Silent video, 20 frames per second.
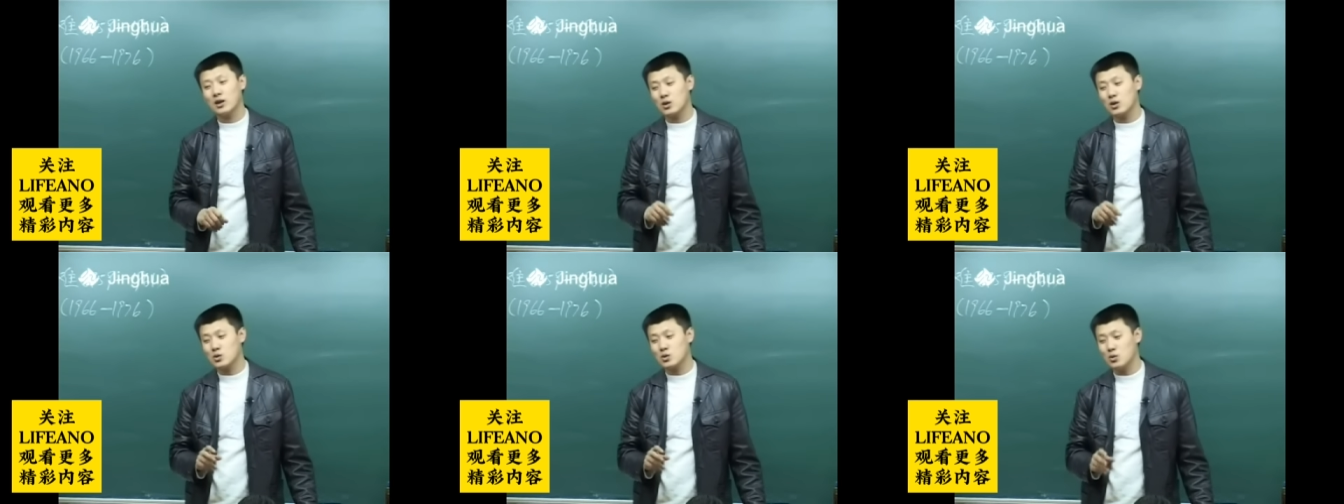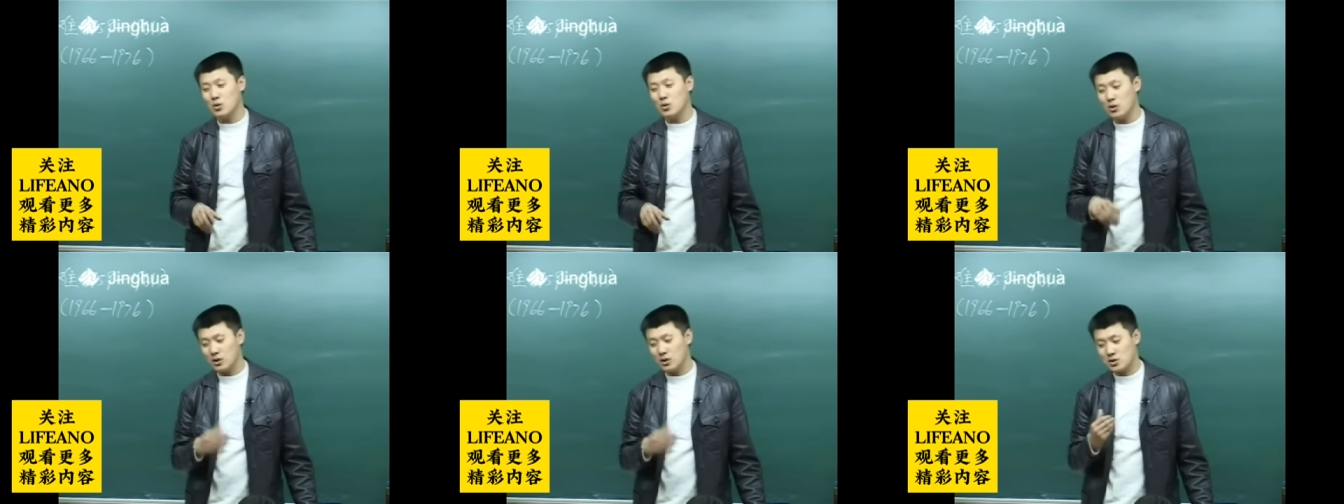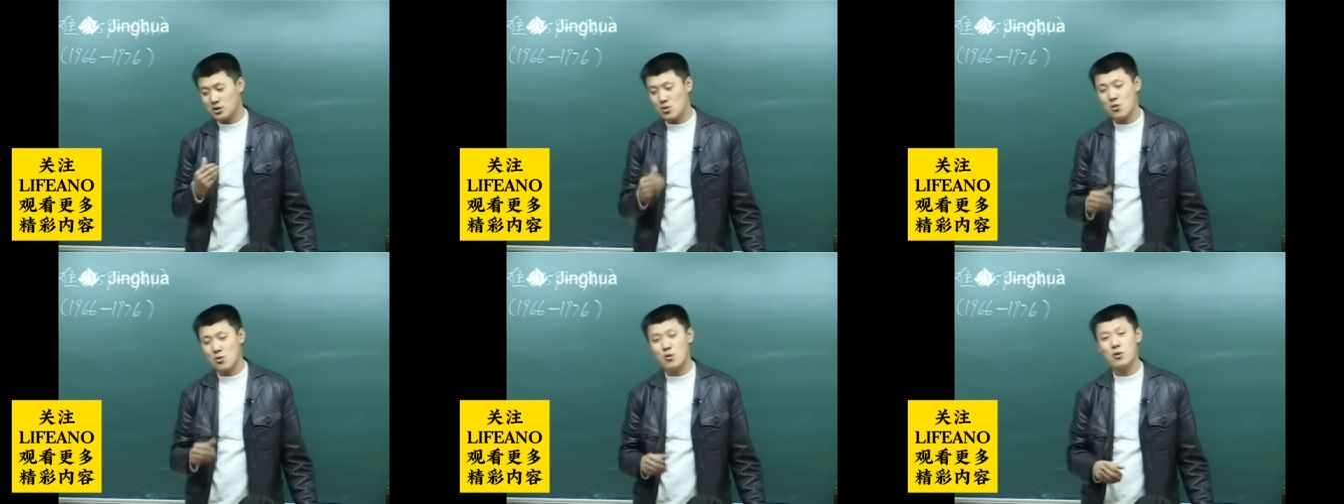到中午
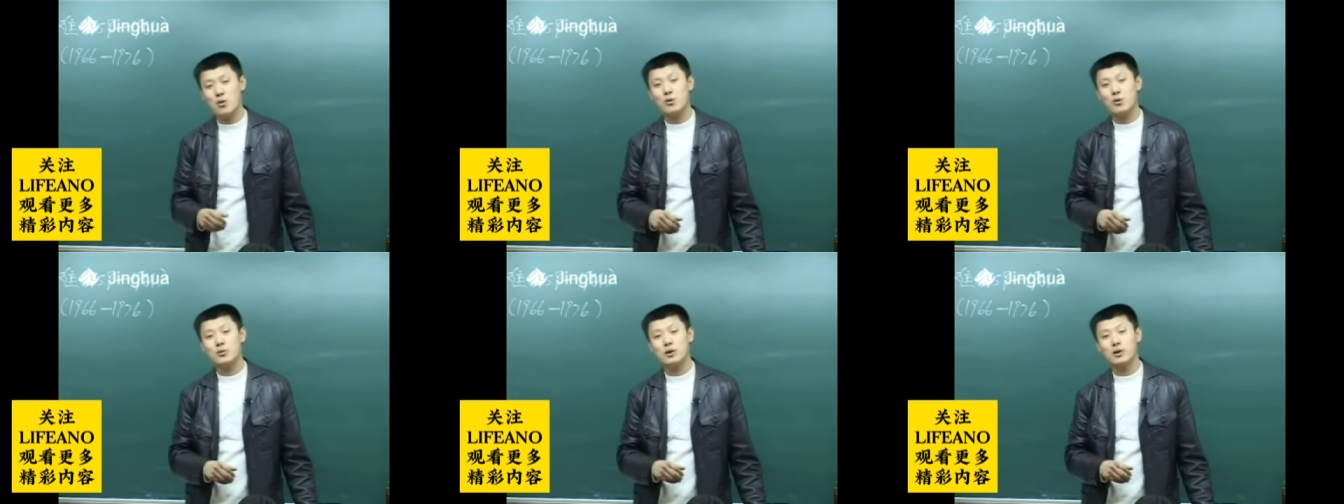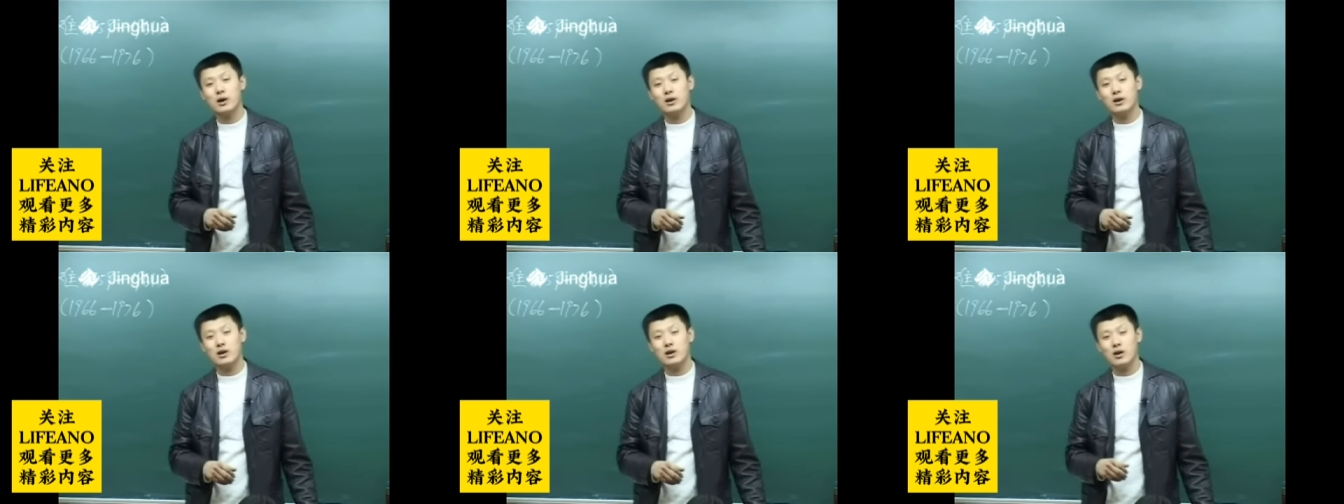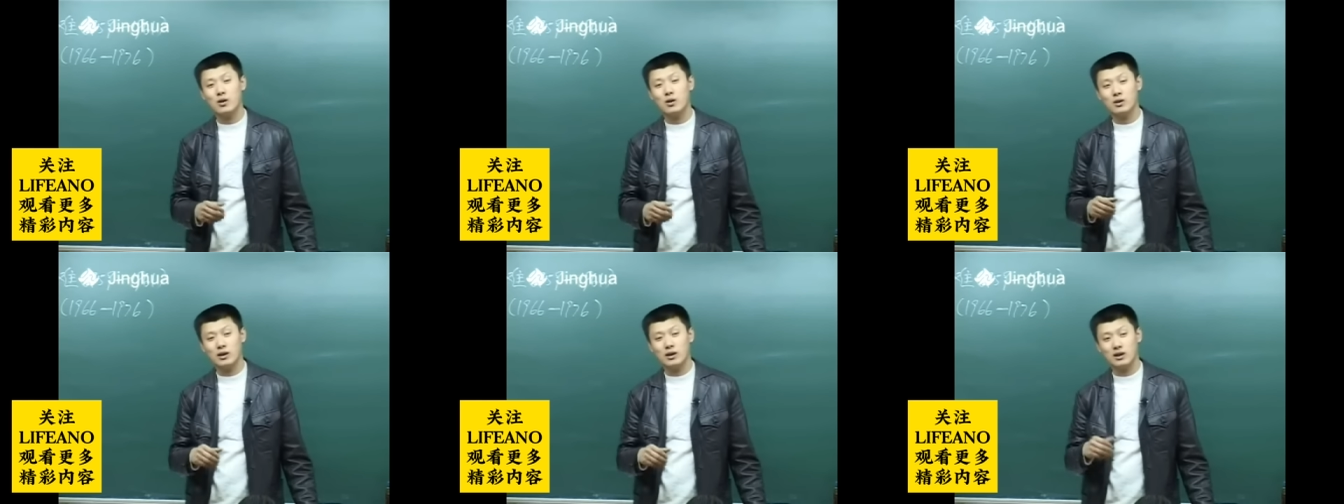收工，是吧？
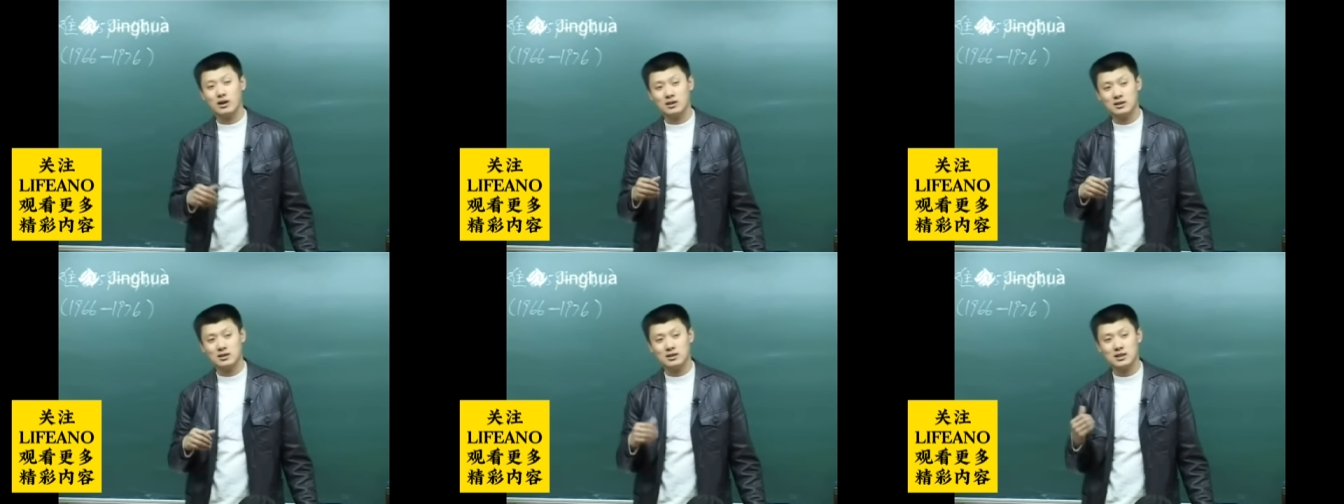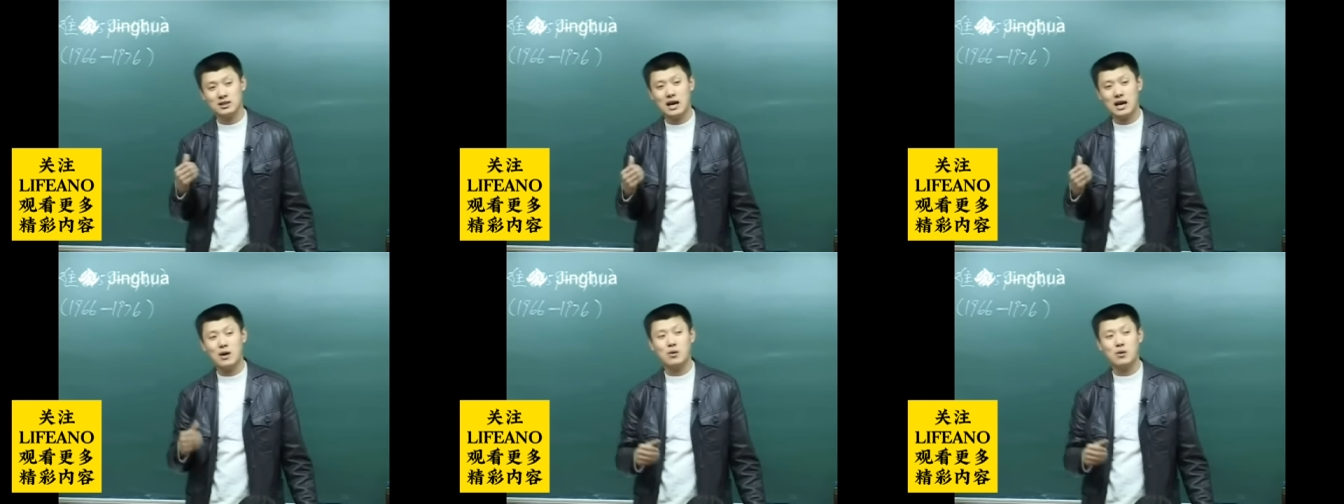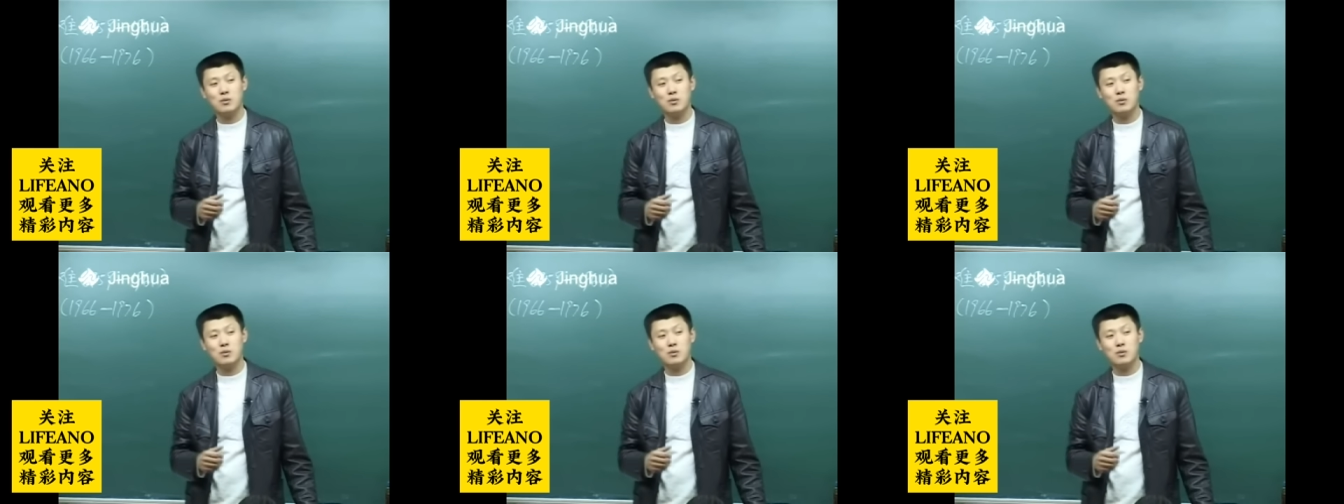然后这个下